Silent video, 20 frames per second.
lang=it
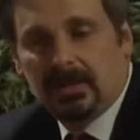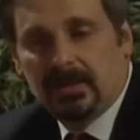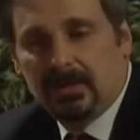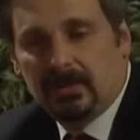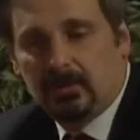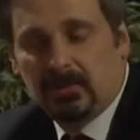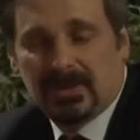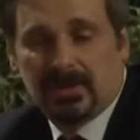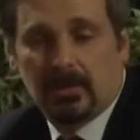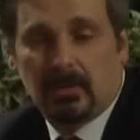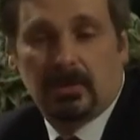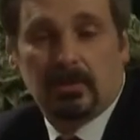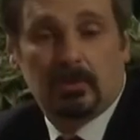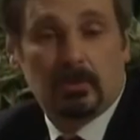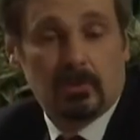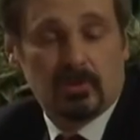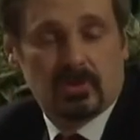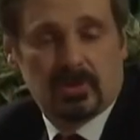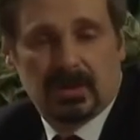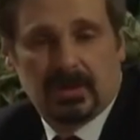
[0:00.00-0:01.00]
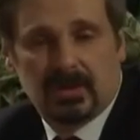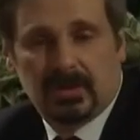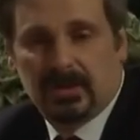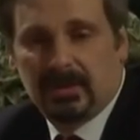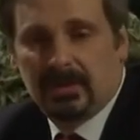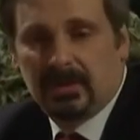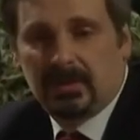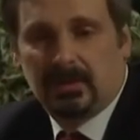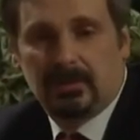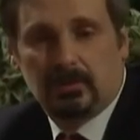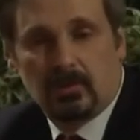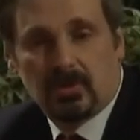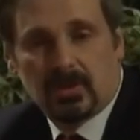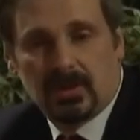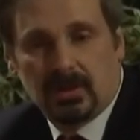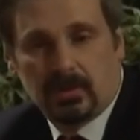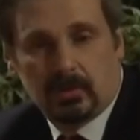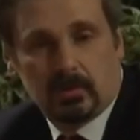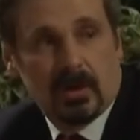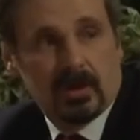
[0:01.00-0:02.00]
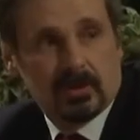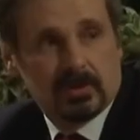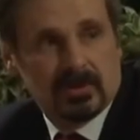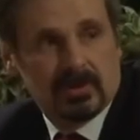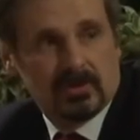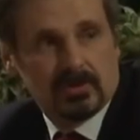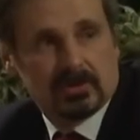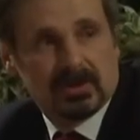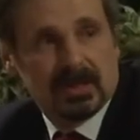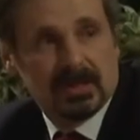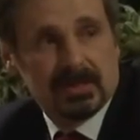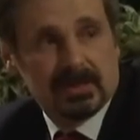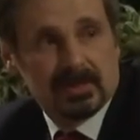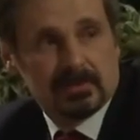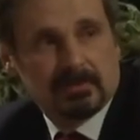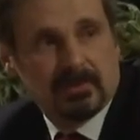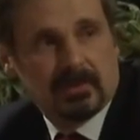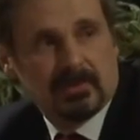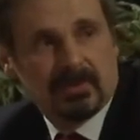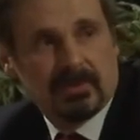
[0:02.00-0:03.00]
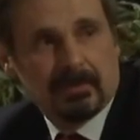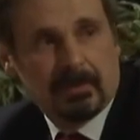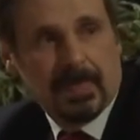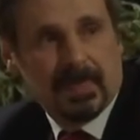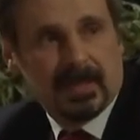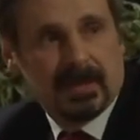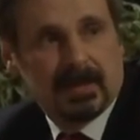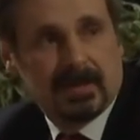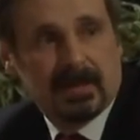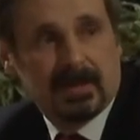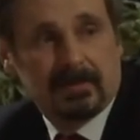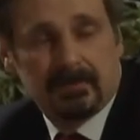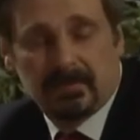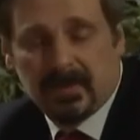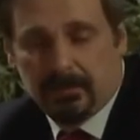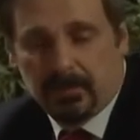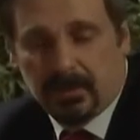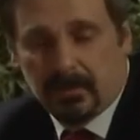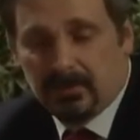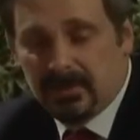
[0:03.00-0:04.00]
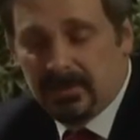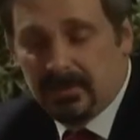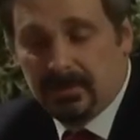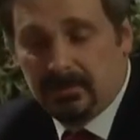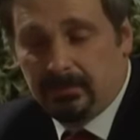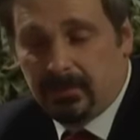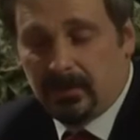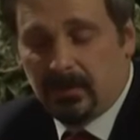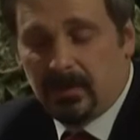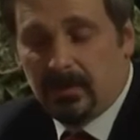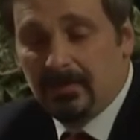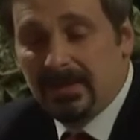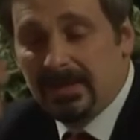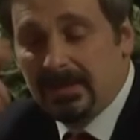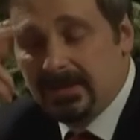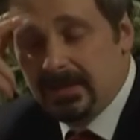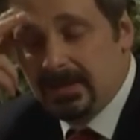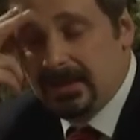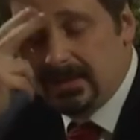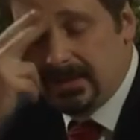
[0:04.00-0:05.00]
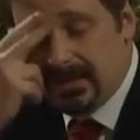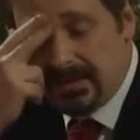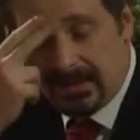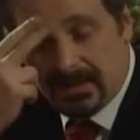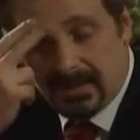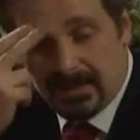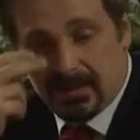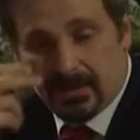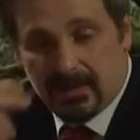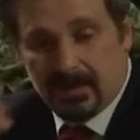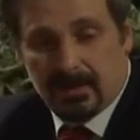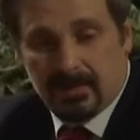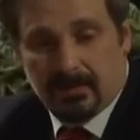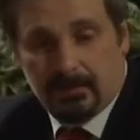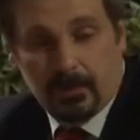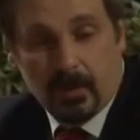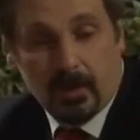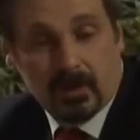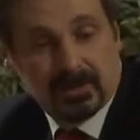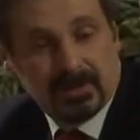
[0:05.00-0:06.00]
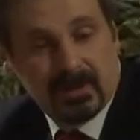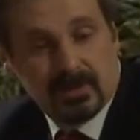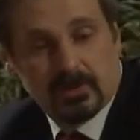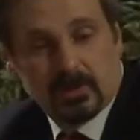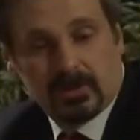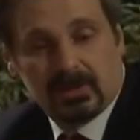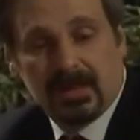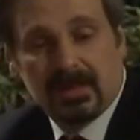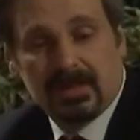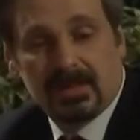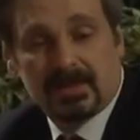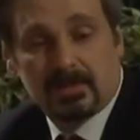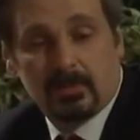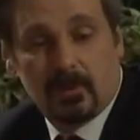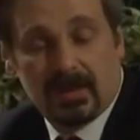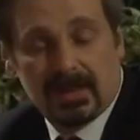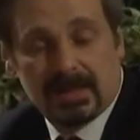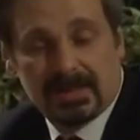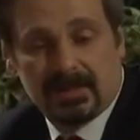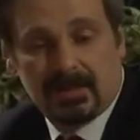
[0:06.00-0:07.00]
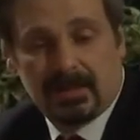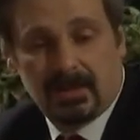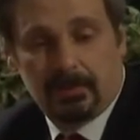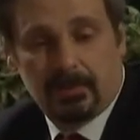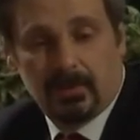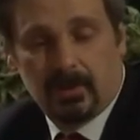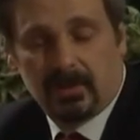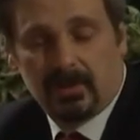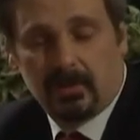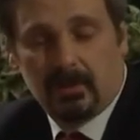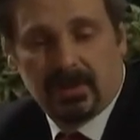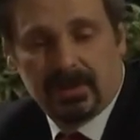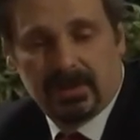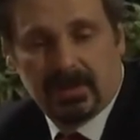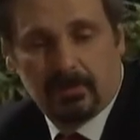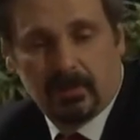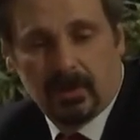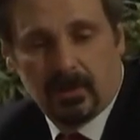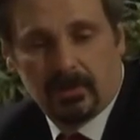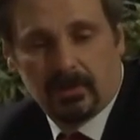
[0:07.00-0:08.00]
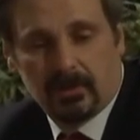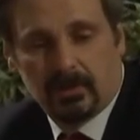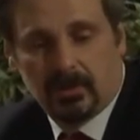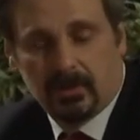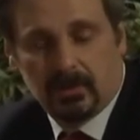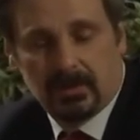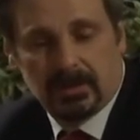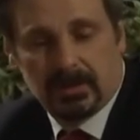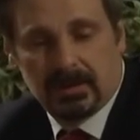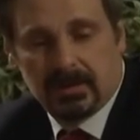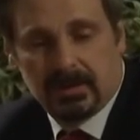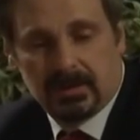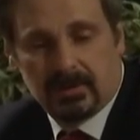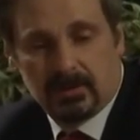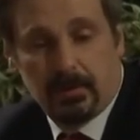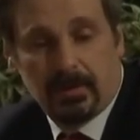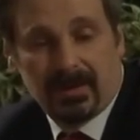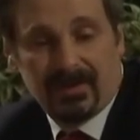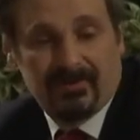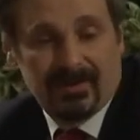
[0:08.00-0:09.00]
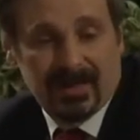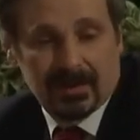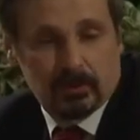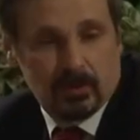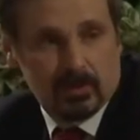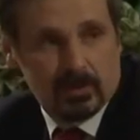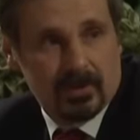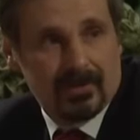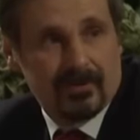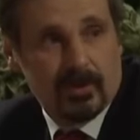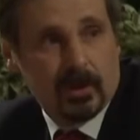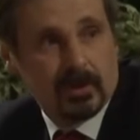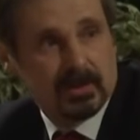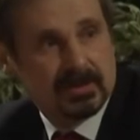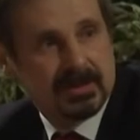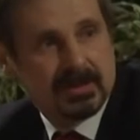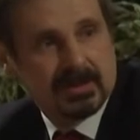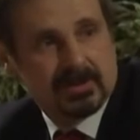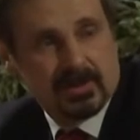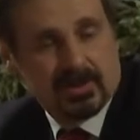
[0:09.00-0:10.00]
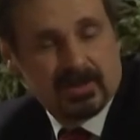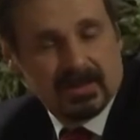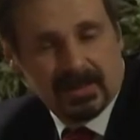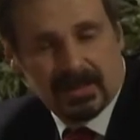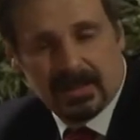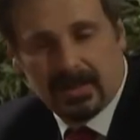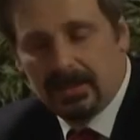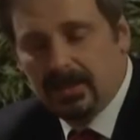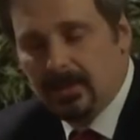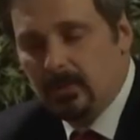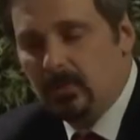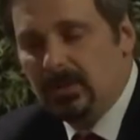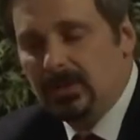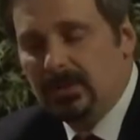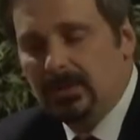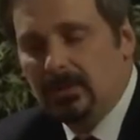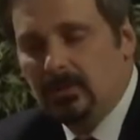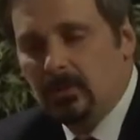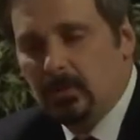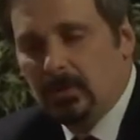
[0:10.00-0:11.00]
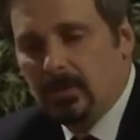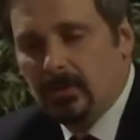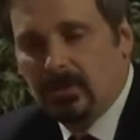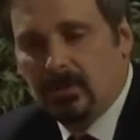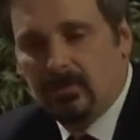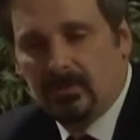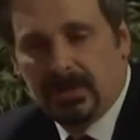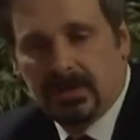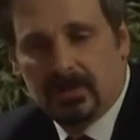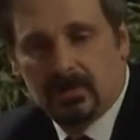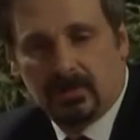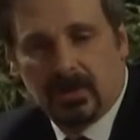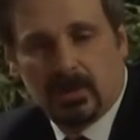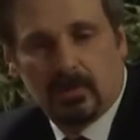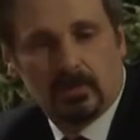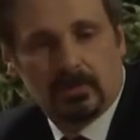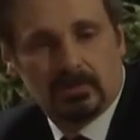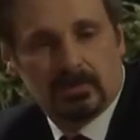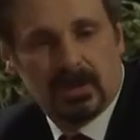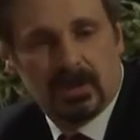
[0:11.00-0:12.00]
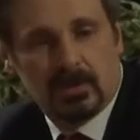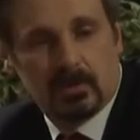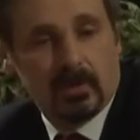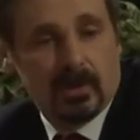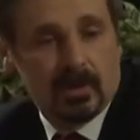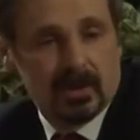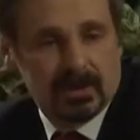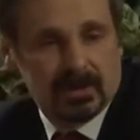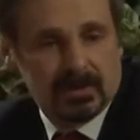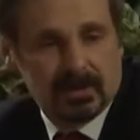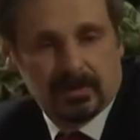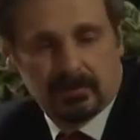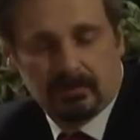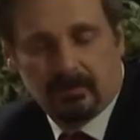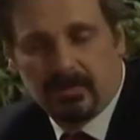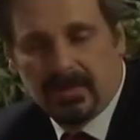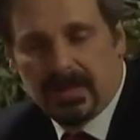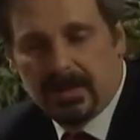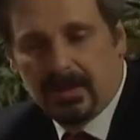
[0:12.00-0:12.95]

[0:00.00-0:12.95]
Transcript: eh, questo riduce, riduce, il ruolo del giornalismo e eh, eh, probabilmente porta il giornalismo a essere poi in qualche modo eh, sopraffatto a sua volta in generale. Quindi io quello che vedo nei, nei cuori, ne,